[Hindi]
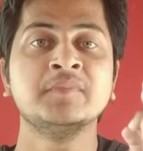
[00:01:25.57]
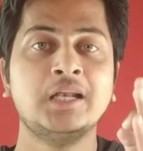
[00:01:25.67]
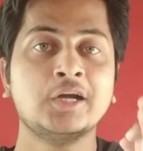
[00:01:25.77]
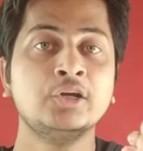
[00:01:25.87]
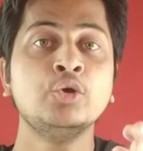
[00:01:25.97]

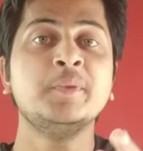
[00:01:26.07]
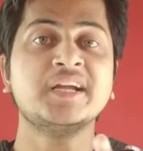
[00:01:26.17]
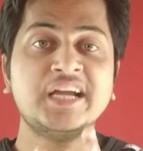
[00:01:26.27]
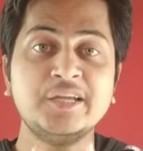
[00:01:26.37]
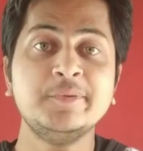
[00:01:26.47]
लखनऊ में
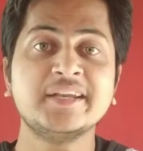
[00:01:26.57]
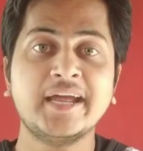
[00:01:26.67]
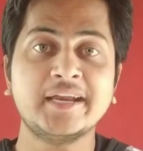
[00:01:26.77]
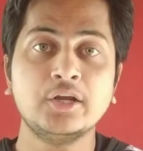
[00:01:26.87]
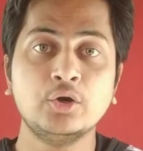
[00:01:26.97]
कहीं भी
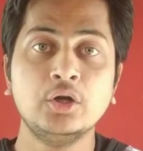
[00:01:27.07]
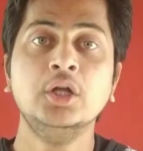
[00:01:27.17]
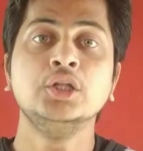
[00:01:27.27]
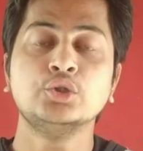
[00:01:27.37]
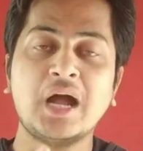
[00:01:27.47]
रह रहे हो
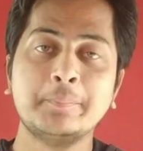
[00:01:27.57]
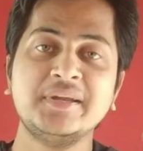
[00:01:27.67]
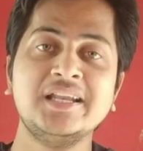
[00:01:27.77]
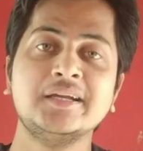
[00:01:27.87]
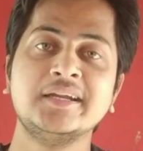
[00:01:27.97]
तो
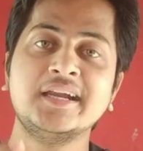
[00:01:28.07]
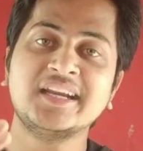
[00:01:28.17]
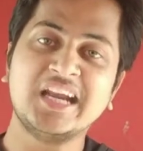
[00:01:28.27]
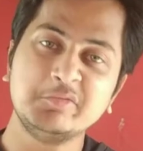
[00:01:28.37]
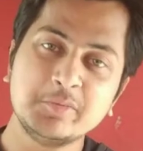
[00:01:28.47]
आपके लिए क्रिकेट
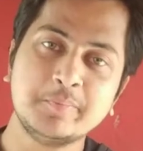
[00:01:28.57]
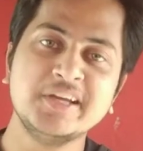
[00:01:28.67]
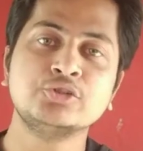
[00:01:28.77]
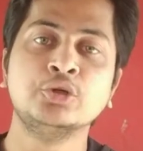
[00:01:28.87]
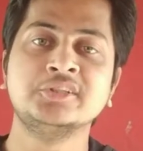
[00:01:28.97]
एकेडमी
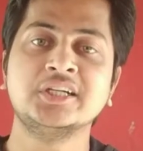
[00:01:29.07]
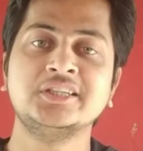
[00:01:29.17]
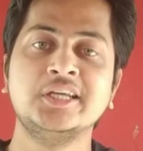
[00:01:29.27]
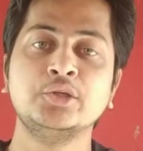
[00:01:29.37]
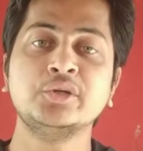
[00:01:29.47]
बेस्ट हो
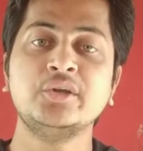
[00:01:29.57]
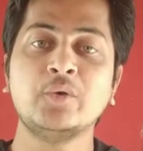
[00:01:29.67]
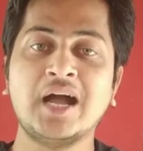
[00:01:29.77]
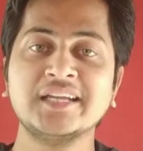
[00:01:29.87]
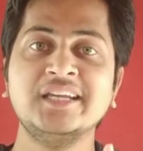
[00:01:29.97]
सकती है क्योंकि
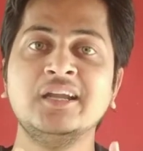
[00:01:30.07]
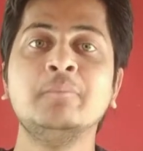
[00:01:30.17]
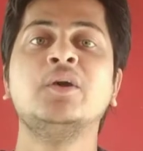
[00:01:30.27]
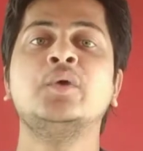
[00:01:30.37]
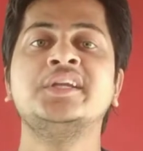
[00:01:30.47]
वहाँ की
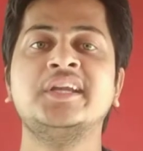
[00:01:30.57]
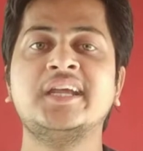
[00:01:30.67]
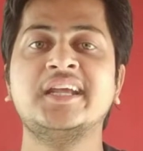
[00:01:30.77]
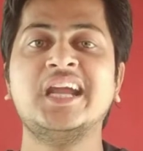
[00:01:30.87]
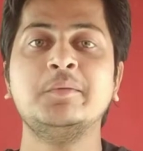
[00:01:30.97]
नंबर वन
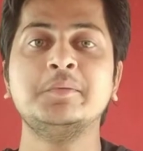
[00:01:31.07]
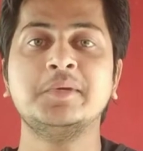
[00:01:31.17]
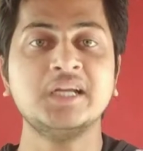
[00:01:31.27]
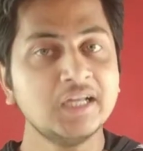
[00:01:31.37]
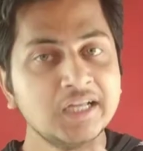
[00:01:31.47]
क्रिकेट एकेडमी
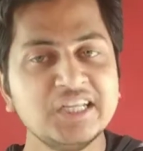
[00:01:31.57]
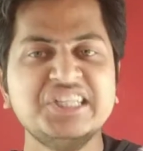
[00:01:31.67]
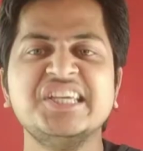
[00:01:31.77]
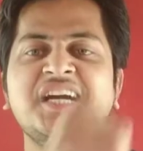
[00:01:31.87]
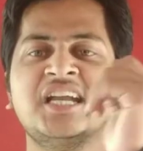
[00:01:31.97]
में
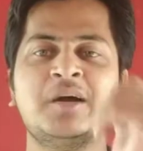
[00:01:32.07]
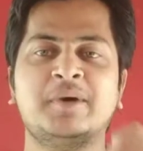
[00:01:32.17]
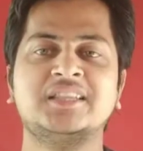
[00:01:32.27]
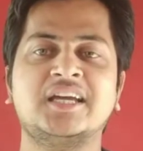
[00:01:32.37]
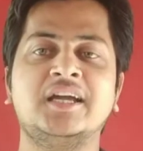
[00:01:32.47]
इसी का नाम
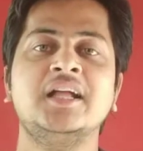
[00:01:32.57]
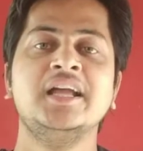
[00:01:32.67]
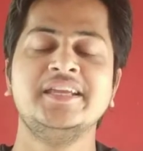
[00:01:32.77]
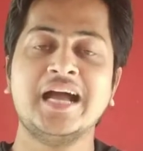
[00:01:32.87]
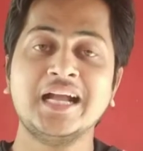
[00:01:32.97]
आता है
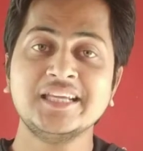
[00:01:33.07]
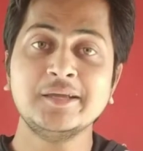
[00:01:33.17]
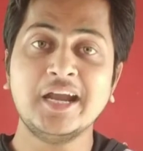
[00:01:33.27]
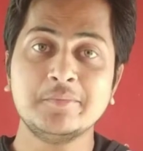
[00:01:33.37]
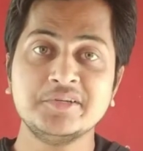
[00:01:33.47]
यहाँ की
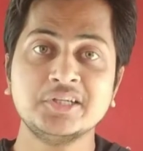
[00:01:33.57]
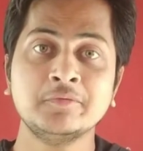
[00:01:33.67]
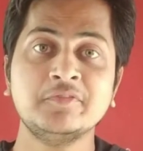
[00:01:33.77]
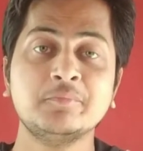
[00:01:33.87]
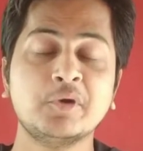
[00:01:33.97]
एडमिशन
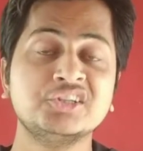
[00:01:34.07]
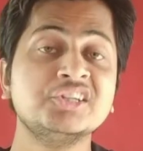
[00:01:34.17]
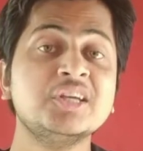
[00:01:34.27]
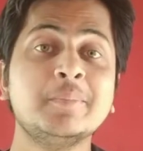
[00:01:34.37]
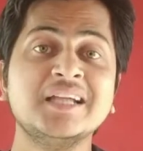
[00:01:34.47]
फी
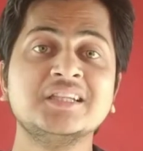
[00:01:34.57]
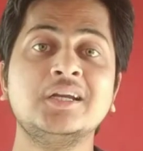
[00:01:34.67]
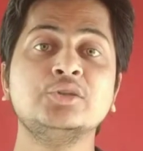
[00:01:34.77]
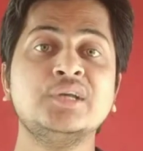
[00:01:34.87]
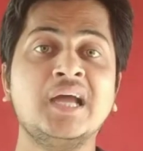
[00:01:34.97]
प्रोसेस की बात
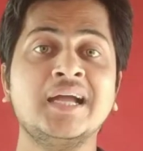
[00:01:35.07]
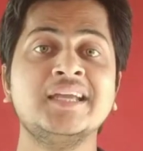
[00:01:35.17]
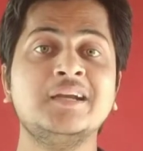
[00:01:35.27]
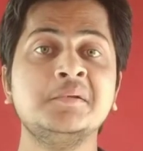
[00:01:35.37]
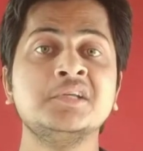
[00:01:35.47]
करें तो यहाँ
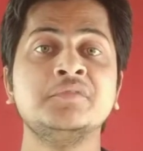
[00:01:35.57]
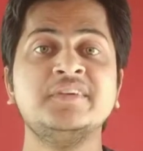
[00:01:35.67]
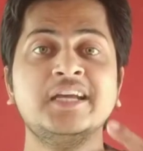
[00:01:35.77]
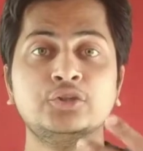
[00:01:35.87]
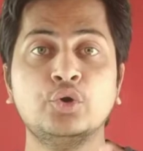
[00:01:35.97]
की एडमिशन
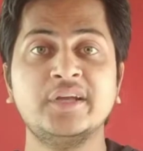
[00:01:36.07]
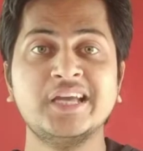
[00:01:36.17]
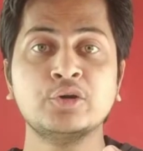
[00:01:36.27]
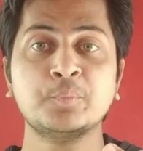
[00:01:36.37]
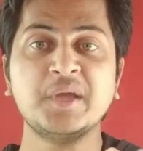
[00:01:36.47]
फी है दो
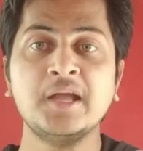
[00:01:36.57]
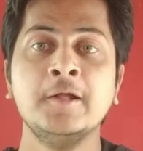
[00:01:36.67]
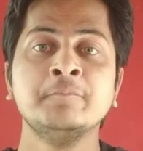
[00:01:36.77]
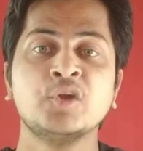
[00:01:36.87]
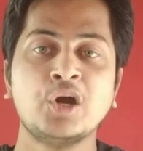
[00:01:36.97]
हज़ार रुपये
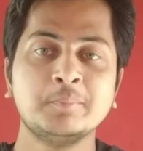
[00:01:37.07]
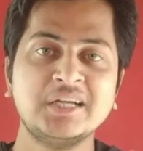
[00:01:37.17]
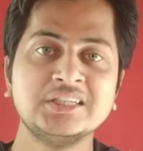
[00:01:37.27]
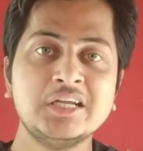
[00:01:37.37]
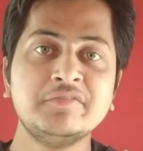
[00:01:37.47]
और
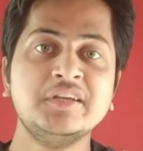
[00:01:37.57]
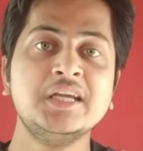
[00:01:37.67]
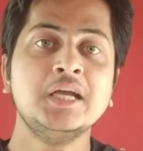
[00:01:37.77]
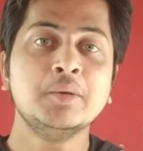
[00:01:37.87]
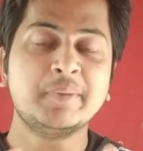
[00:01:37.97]
मंथली फी
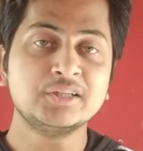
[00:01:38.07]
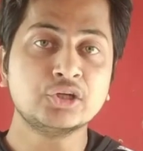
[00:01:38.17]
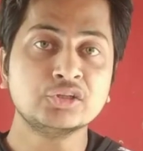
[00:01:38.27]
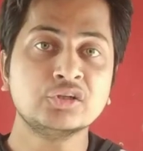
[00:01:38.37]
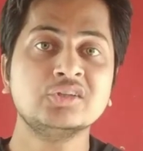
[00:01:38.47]

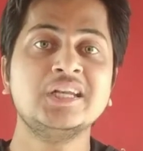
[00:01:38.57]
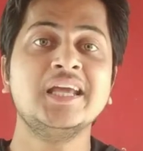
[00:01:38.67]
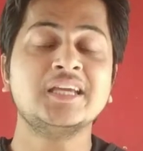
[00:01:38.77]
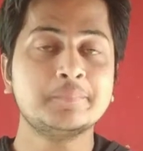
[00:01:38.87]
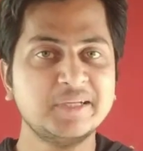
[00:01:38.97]
पंद्रह सौ से
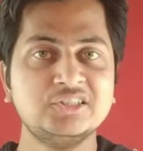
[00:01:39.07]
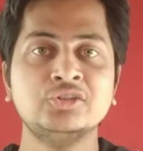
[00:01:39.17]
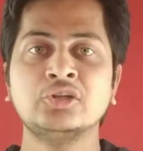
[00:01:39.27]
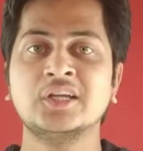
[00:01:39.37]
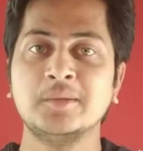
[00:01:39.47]
लेके
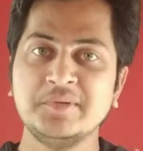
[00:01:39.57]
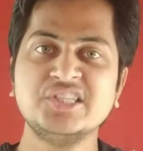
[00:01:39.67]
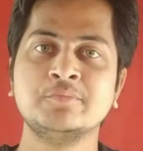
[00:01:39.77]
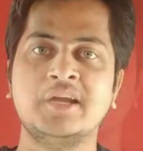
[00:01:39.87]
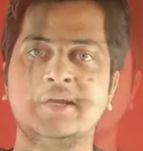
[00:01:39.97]
सौ के
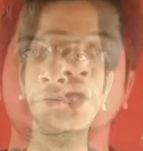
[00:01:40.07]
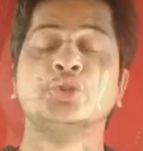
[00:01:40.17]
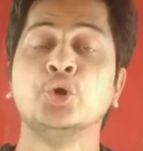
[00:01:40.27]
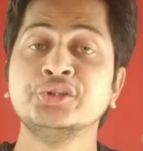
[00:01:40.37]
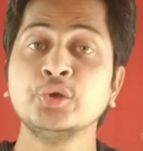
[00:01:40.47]
बीच में है
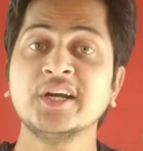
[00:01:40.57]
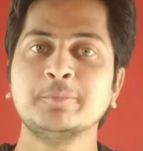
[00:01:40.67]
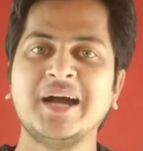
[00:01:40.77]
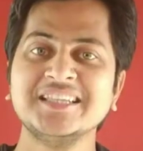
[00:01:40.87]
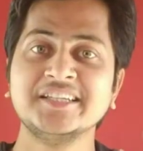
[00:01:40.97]
दोस्तों अगर
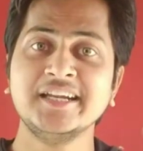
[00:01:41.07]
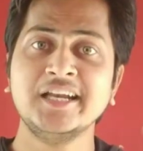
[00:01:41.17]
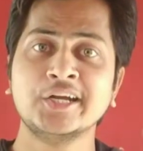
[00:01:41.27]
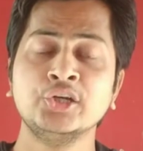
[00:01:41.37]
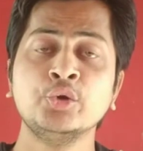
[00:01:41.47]
बात करें
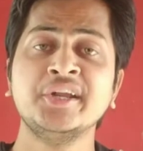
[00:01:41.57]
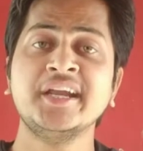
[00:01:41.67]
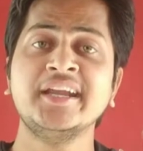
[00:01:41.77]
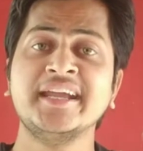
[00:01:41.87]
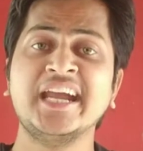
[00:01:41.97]
लखनऊ
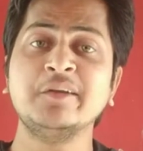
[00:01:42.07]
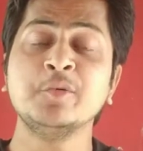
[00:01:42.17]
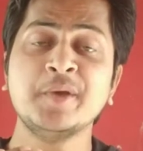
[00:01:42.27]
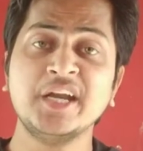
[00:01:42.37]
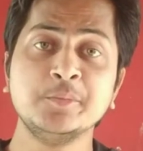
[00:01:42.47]
क्रिकेट
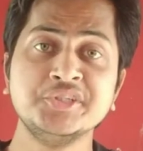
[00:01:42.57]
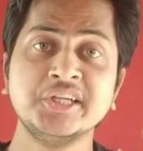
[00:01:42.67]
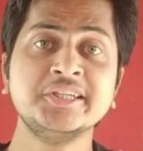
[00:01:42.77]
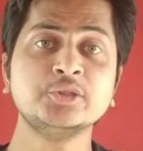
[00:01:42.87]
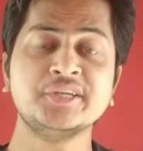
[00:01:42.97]
एकेडमी में
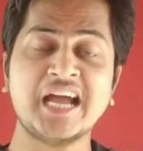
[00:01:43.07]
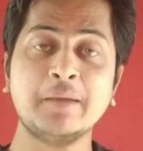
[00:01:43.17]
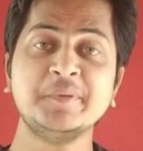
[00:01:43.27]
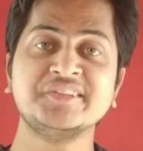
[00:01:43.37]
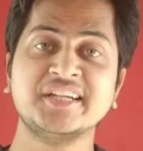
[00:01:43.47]
एडमिशन की तो
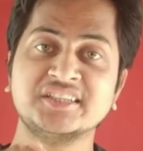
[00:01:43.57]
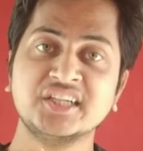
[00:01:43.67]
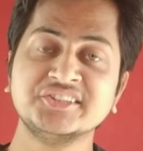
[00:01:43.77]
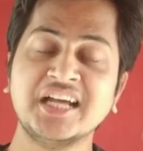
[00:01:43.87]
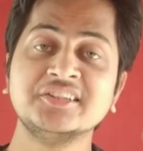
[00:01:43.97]
यहाँ पे सत्रह
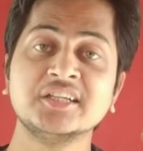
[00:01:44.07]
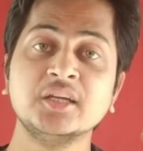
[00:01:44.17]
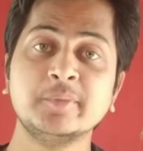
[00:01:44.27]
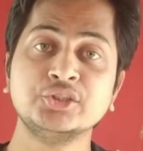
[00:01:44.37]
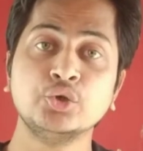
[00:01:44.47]
साल तक
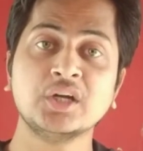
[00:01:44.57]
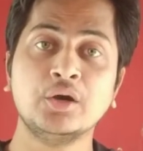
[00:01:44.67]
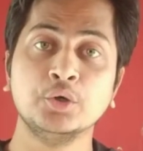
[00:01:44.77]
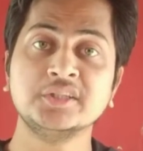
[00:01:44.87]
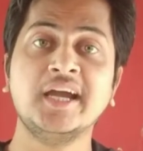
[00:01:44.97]
के बच्चों का
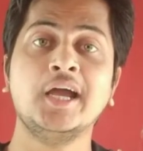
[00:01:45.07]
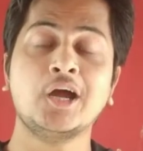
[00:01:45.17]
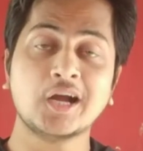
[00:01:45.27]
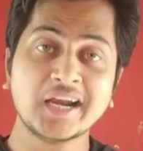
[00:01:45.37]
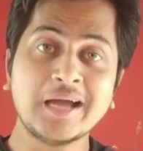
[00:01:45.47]
होता है
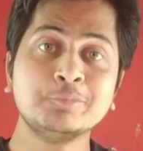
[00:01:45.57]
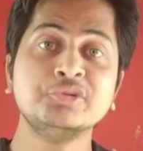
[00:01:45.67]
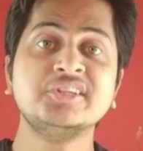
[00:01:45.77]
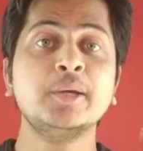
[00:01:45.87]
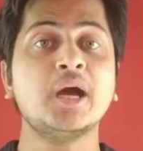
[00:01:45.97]
अगर आप
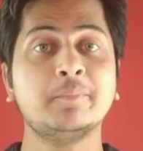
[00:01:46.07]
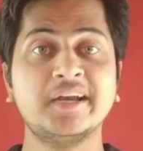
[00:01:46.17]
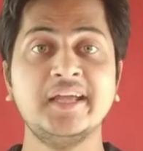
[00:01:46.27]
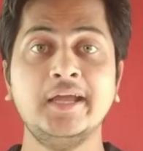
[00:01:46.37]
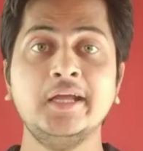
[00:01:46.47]
उससे
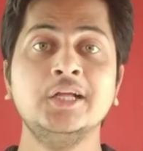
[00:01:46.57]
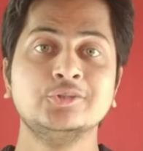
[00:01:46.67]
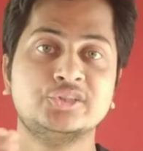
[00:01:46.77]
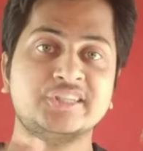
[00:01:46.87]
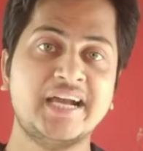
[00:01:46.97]
बड़े हैं
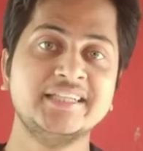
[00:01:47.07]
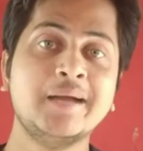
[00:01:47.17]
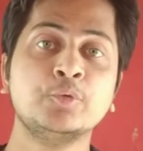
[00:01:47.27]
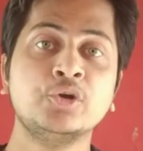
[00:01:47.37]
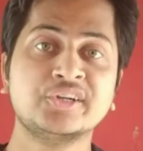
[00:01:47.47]
तो शायद
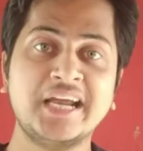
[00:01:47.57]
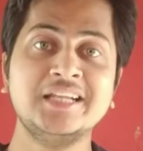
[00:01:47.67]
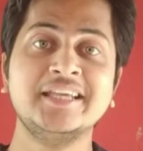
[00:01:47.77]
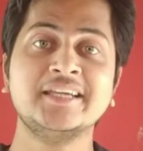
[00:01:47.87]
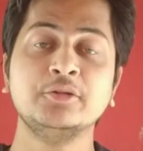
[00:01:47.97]
आपको
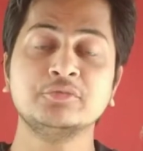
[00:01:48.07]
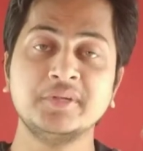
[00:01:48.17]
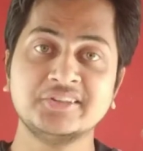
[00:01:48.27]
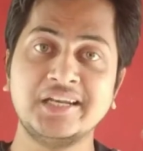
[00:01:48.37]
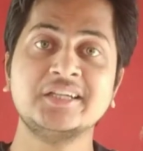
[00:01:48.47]
ट्रायल देके
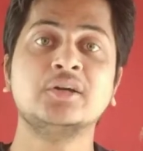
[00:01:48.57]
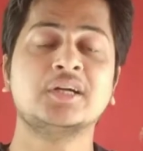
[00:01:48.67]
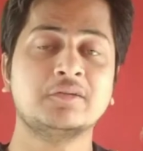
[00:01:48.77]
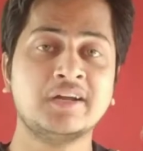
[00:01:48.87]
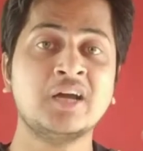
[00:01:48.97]
उसमें सेलेक्ट
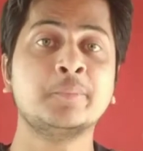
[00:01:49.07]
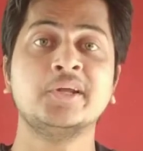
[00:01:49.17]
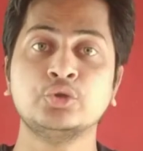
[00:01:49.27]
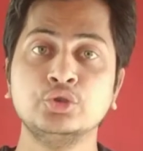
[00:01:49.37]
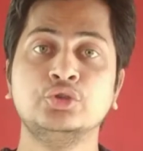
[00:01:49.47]
करवाना
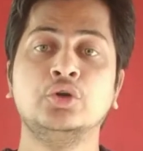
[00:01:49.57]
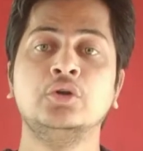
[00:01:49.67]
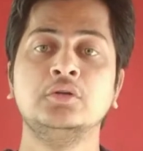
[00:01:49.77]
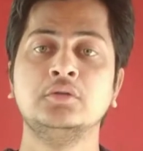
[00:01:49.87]
पड़े खुद को